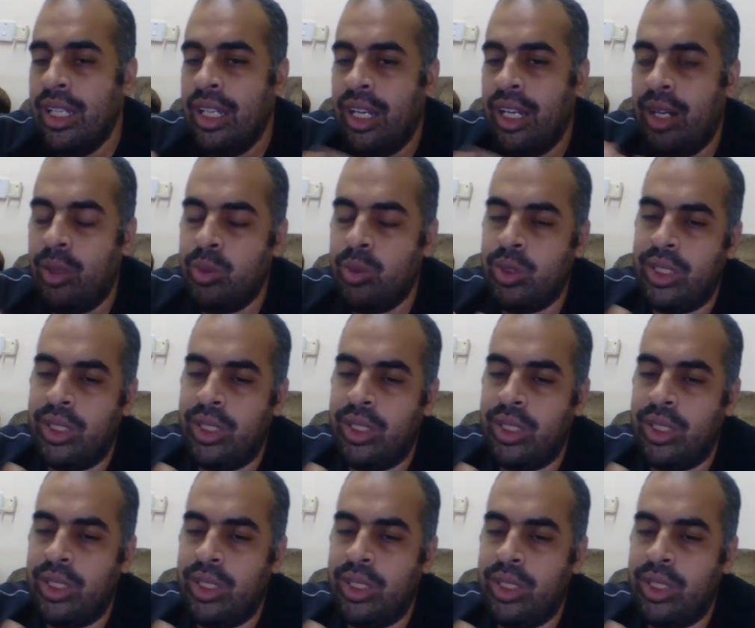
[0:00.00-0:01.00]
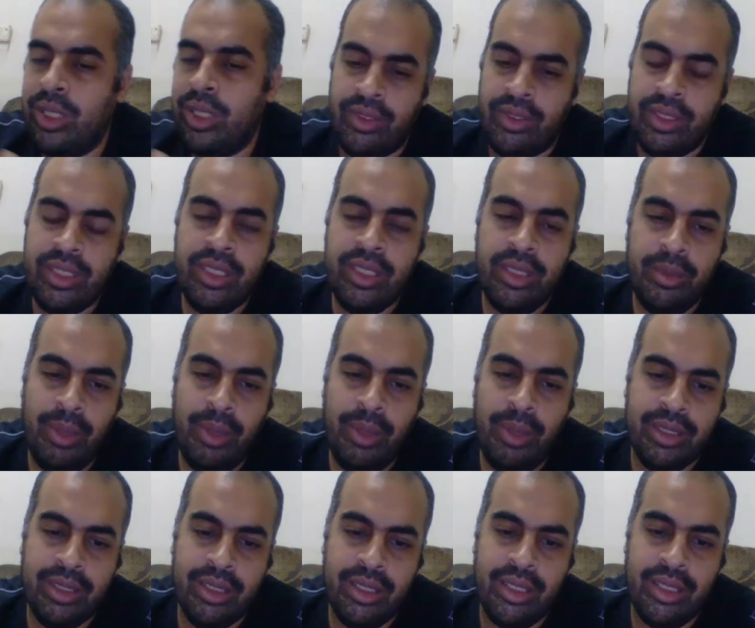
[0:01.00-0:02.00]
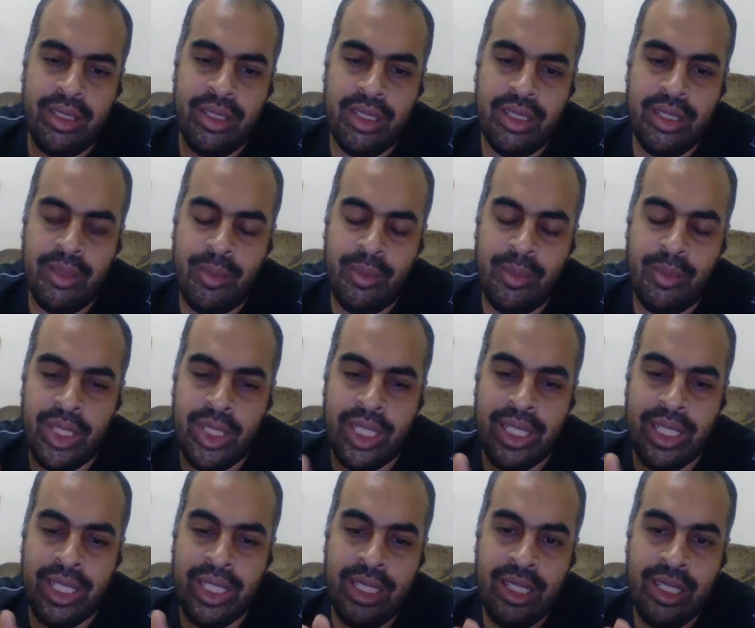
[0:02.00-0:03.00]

او تعرف التكلفه دي بعض المشاكل